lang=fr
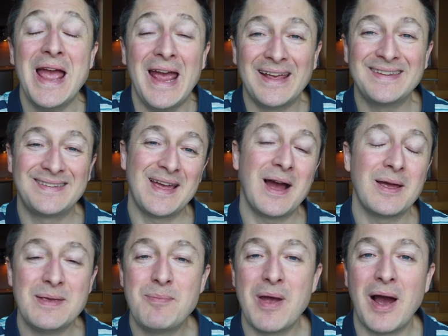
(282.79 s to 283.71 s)
Et c'est
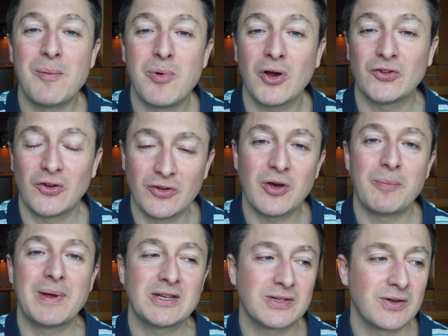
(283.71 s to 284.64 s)
hyper important,
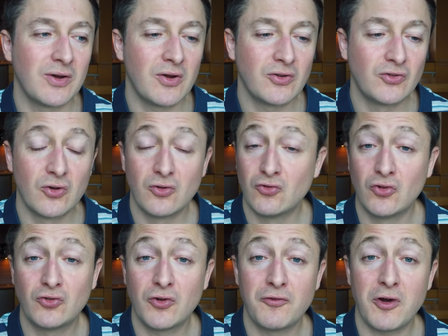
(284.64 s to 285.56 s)
n'empêche, euh, de,
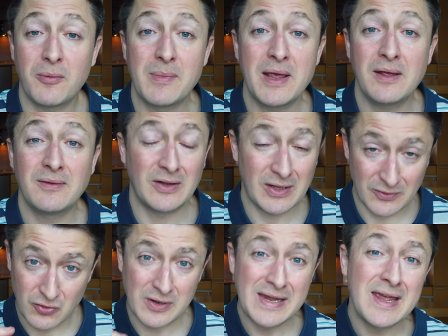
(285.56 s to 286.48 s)
te former,
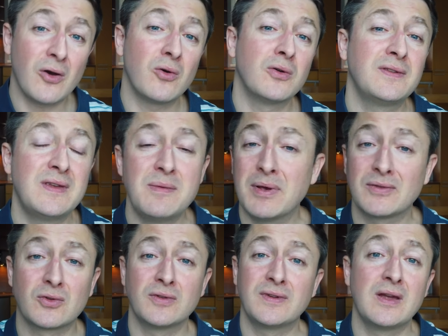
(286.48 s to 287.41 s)
de lire aussi, parce
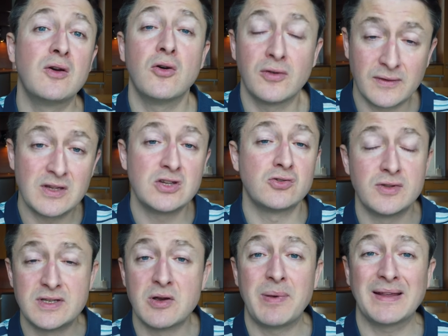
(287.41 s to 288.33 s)
que c'est aussi, je le
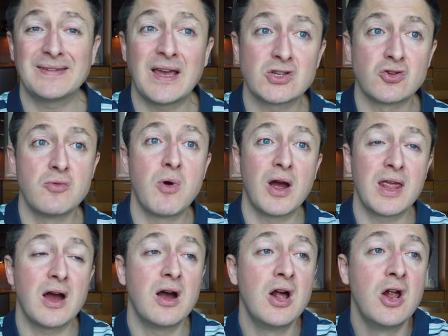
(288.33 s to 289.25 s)
dis au passage, le
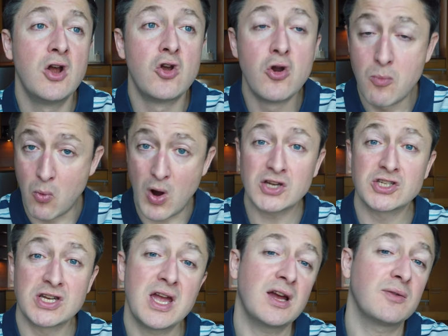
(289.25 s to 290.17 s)
moyen le moins
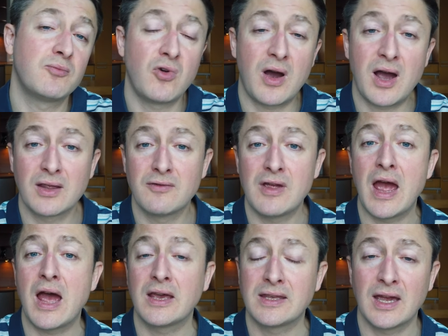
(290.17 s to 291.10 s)
cher pour arriver à
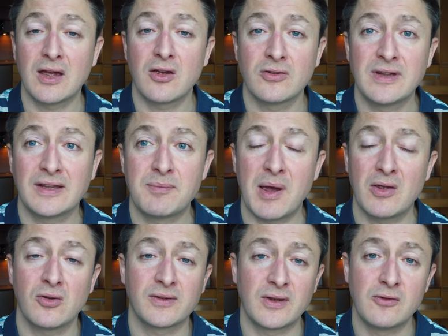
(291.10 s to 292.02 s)
acquérir une
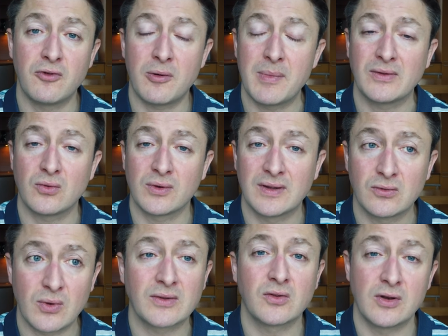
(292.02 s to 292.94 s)
expérience et une formation qui
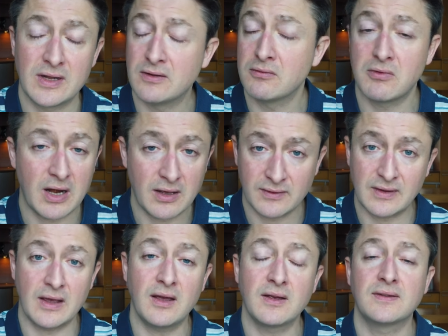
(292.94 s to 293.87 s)
soit solide. Voilà,
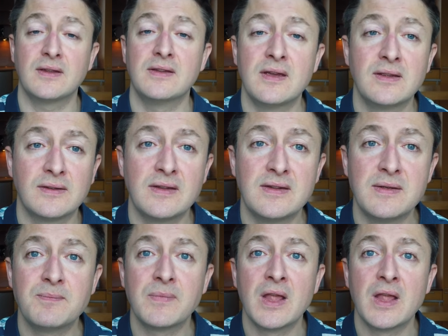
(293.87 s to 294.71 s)
ça, c'est dit.